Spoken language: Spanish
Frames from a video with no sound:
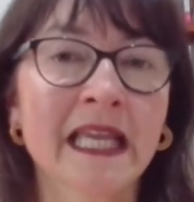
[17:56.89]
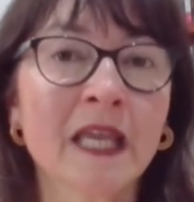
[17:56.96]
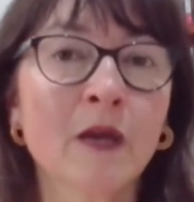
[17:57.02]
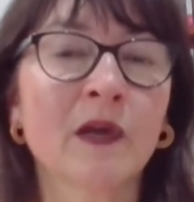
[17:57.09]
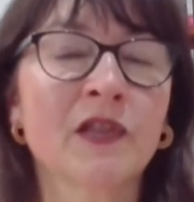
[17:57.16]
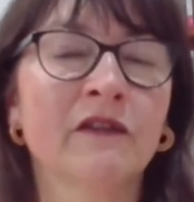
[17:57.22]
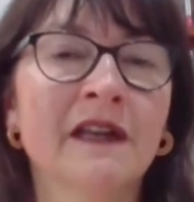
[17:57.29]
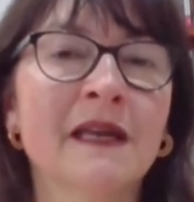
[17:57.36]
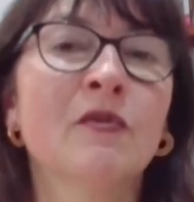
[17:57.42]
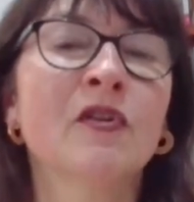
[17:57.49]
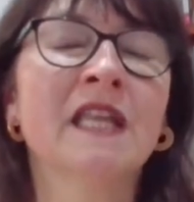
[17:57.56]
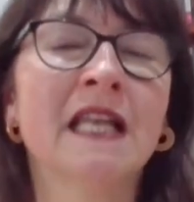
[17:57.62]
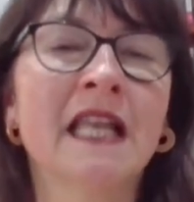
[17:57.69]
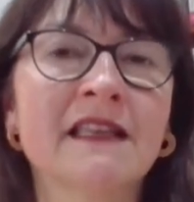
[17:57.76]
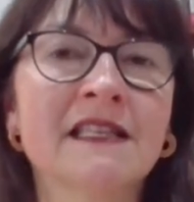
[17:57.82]
Y cuando hablamos
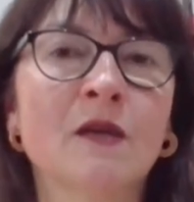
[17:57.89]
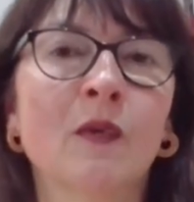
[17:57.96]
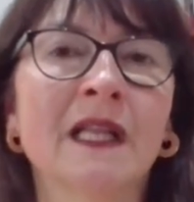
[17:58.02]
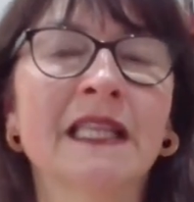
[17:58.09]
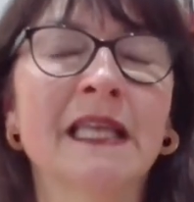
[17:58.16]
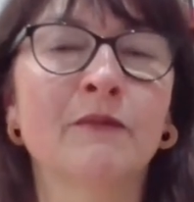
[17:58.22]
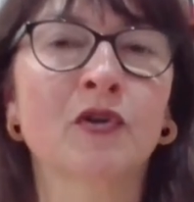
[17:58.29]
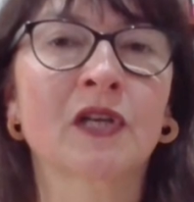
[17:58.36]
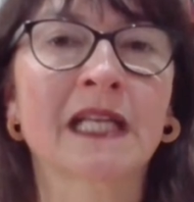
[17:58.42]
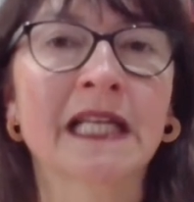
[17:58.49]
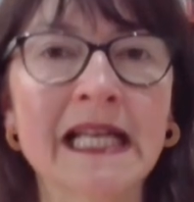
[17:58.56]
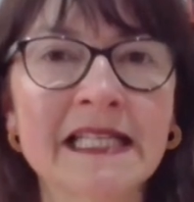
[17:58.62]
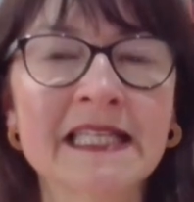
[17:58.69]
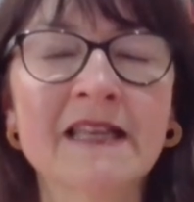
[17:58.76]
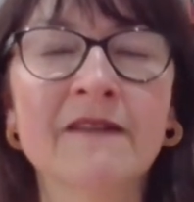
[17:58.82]
de la desigualdad por
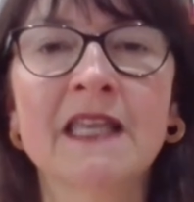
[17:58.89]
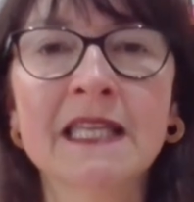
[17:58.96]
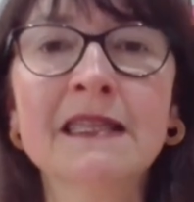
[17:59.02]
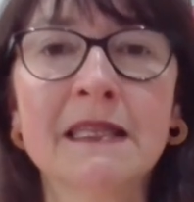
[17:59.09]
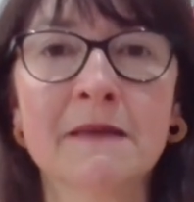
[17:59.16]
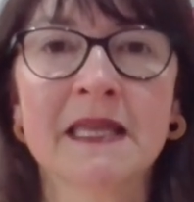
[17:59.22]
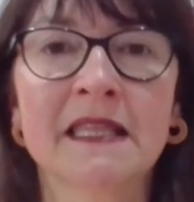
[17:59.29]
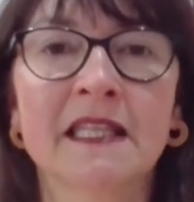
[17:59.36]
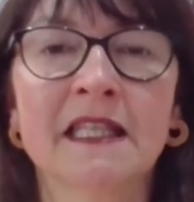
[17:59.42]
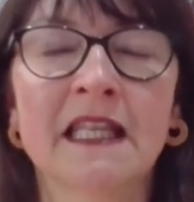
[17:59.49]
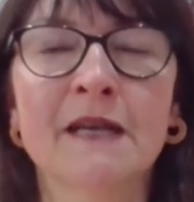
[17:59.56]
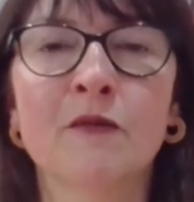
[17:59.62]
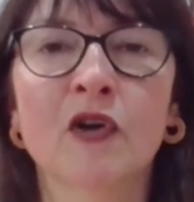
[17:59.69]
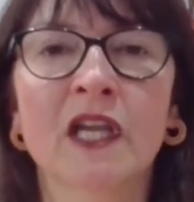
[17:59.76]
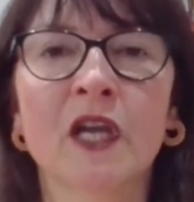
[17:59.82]
clase, evidentemente
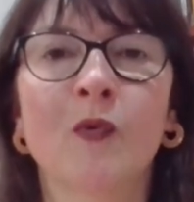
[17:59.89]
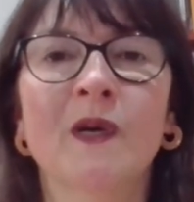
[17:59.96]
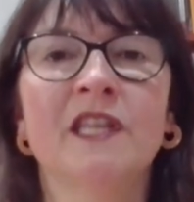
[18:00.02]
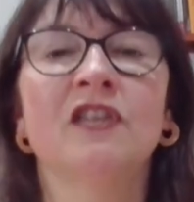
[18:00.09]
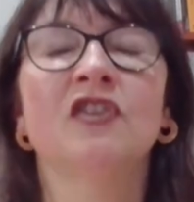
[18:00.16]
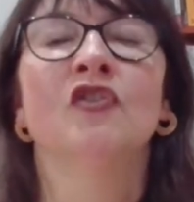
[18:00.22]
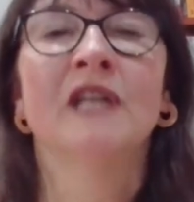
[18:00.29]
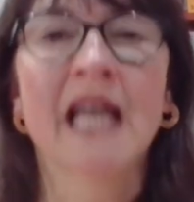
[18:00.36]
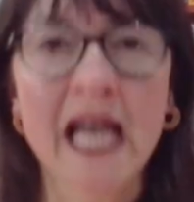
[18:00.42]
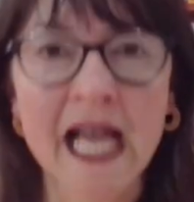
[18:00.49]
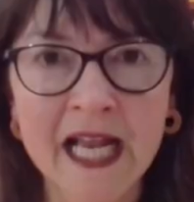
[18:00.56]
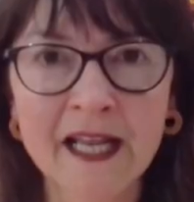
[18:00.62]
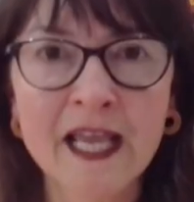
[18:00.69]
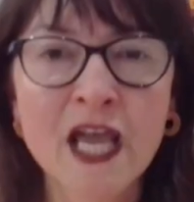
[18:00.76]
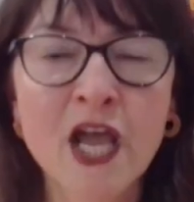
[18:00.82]
tenemos que
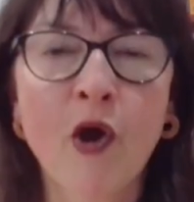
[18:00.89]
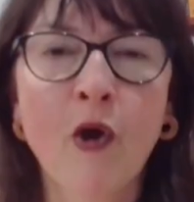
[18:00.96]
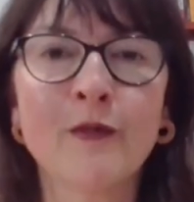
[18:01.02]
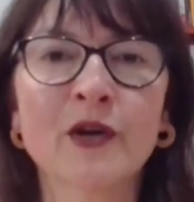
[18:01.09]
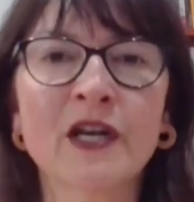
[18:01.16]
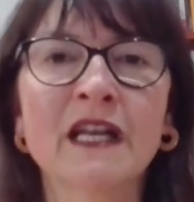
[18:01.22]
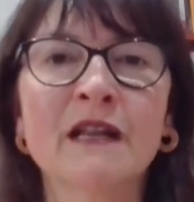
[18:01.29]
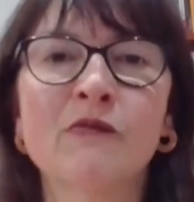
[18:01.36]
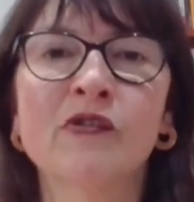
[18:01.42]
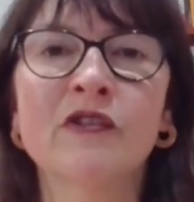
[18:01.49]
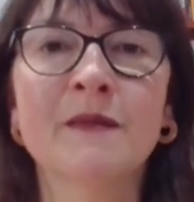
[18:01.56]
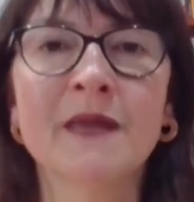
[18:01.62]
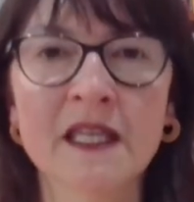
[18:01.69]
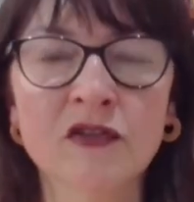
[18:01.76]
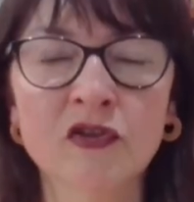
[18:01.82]
cuestionar o poner en
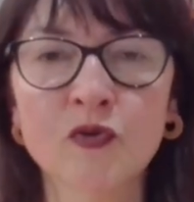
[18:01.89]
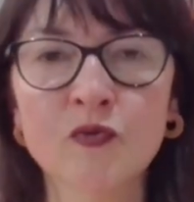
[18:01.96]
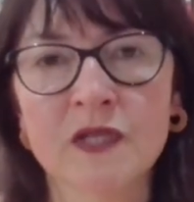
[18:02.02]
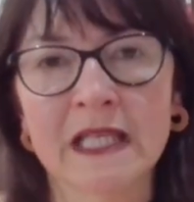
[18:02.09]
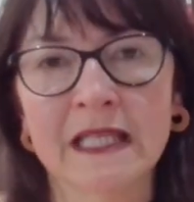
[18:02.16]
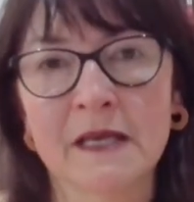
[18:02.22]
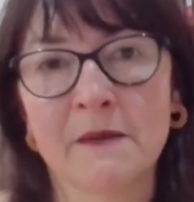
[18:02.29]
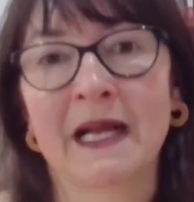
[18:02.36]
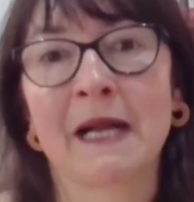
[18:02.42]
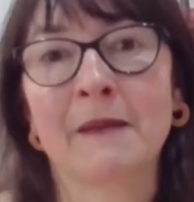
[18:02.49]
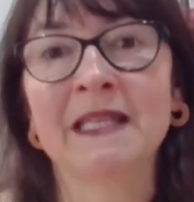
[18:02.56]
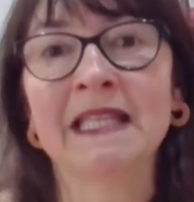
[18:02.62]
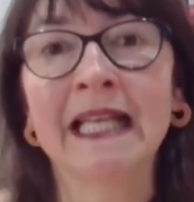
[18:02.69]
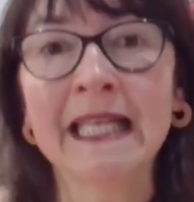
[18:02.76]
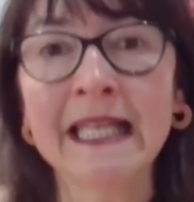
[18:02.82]
movimiento un sistema
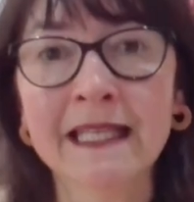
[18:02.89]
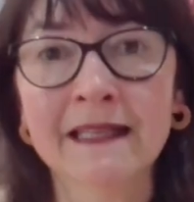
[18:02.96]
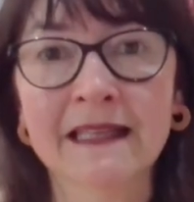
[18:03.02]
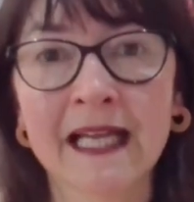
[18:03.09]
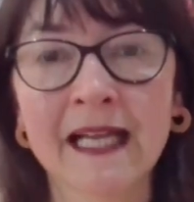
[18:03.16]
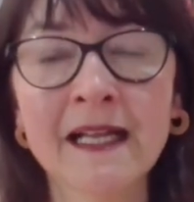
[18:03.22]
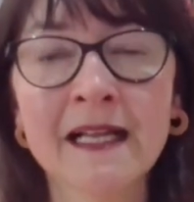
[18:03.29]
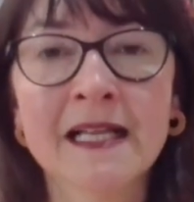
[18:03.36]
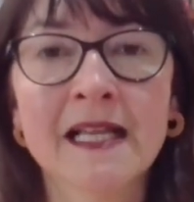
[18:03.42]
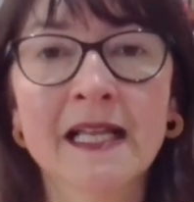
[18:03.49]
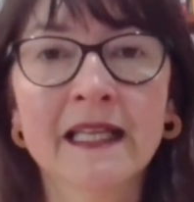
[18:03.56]
capitalista